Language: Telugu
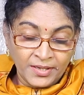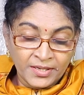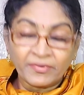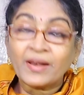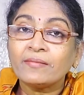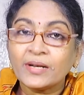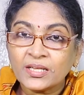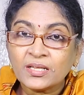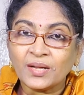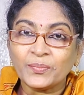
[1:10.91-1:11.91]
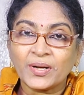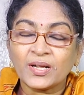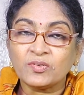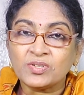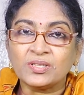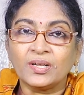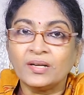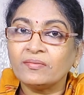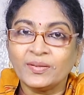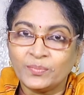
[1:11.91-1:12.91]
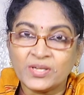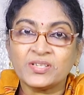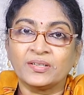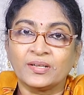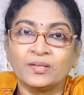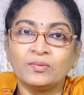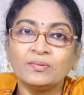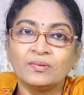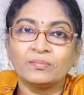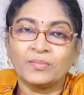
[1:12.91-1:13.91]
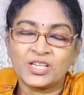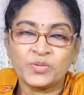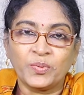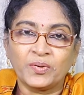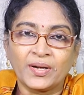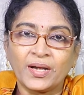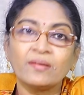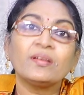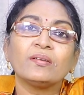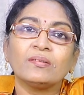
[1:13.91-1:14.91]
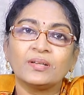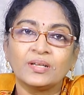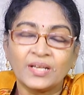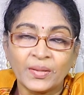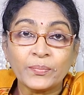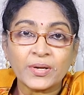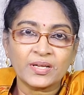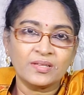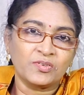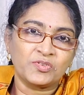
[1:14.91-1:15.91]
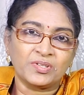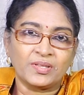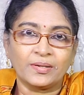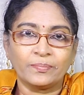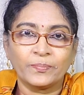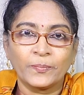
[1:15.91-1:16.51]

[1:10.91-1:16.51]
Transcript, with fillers: ఈ ట్వెల్వ్ అనేది నెంబర్గా వచ్చిందండి వైబ్రేషన్ కాదు మర్చిపోకండి నెంబర్ కింద వచ్చింది